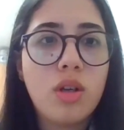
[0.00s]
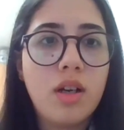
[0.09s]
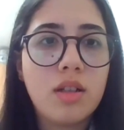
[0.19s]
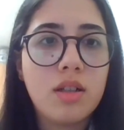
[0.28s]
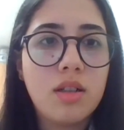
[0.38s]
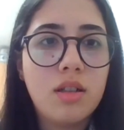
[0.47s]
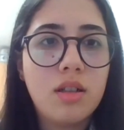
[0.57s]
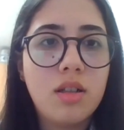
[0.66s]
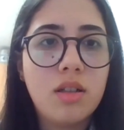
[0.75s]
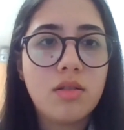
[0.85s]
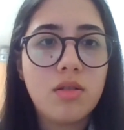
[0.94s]
olarak
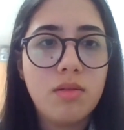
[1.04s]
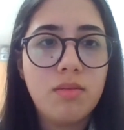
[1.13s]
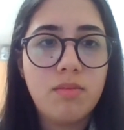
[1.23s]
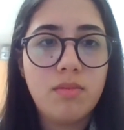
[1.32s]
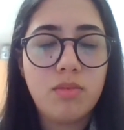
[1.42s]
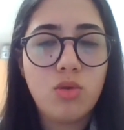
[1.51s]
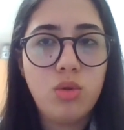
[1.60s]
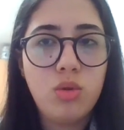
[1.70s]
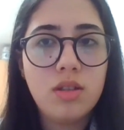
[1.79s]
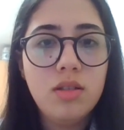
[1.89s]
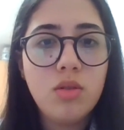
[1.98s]
e,
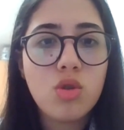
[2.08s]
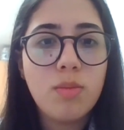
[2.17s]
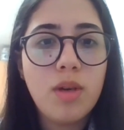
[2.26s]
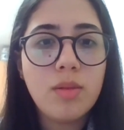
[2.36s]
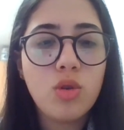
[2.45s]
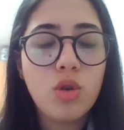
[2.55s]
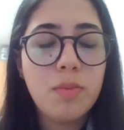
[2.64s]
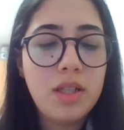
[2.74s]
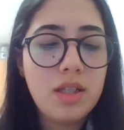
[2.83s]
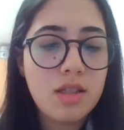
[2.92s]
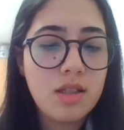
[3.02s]
kullanın. O zaman
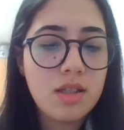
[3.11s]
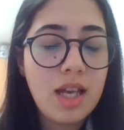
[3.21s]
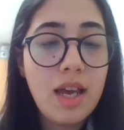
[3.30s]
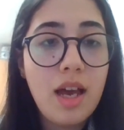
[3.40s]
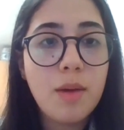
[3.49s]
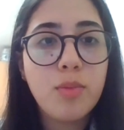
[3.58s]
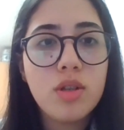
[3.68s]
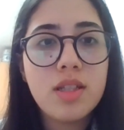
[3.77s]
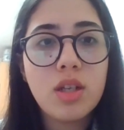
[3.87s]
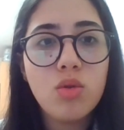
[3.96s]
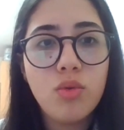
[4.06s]
görebilirsiniz. Eğer
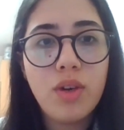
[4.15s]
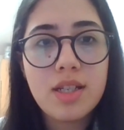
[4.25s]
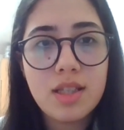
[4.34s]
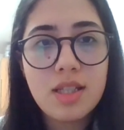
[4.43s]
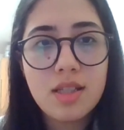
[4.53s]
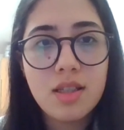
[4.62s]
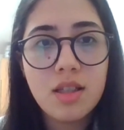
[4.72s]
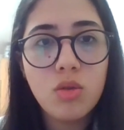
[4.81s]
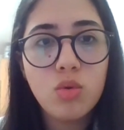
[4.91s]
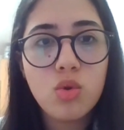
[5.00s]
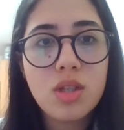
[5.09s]
Politik
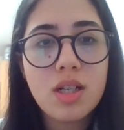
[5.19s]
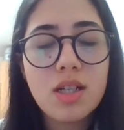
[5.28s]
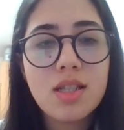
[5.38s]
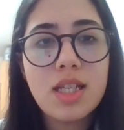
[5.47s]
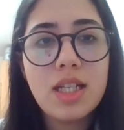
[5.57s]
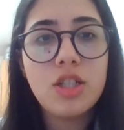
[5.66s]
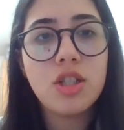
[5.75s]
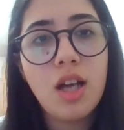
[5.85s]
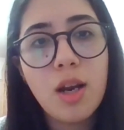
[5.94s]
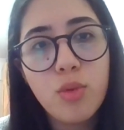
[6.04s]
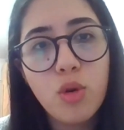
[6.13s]
Üniversitesi'nde Uluslararası
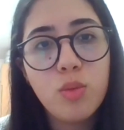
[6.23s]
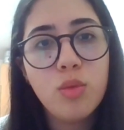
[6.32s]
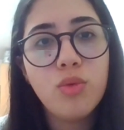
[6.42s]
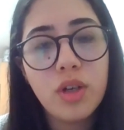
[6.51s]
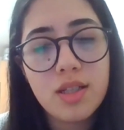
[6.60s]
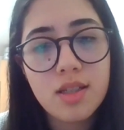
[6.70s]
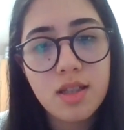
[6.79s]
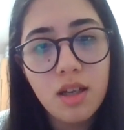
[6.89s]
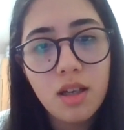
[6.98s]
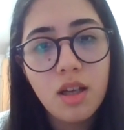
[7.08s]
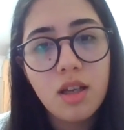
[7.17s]
İlişkiler bölümü var
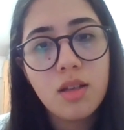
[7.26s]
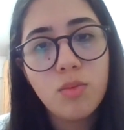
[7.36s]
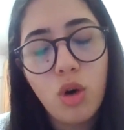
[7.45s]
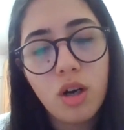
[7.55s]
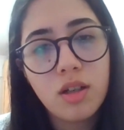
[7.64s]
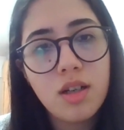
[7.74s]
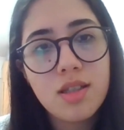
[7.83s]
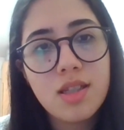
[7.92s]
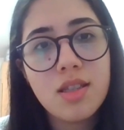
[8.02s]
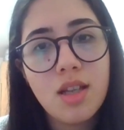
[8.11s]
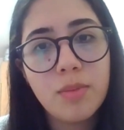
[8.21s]
ise muhakkak
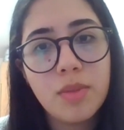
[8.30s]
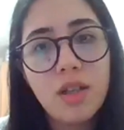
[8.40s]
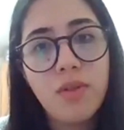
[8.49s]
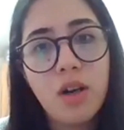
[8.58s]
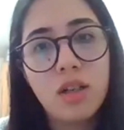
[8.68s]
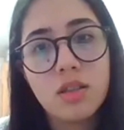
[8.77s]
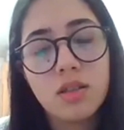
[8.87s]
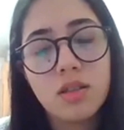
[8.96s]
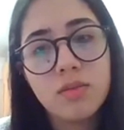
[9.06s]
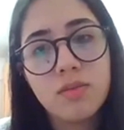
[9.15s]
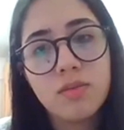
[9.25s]
sistemde de
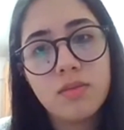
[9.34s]
vardır.